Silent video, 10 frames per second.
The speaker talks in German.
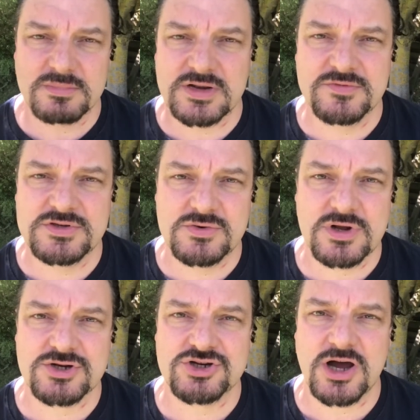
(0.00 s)
meine
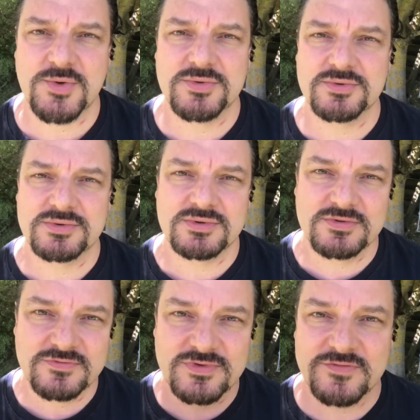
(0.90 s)
Vision anschauen und
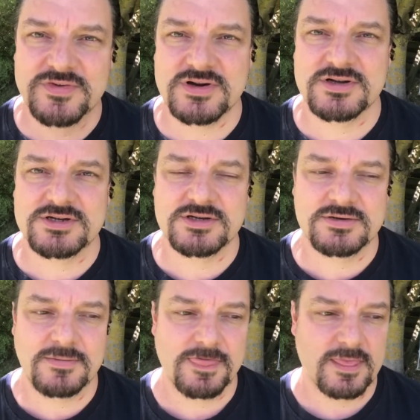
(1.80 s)
verwirklichen.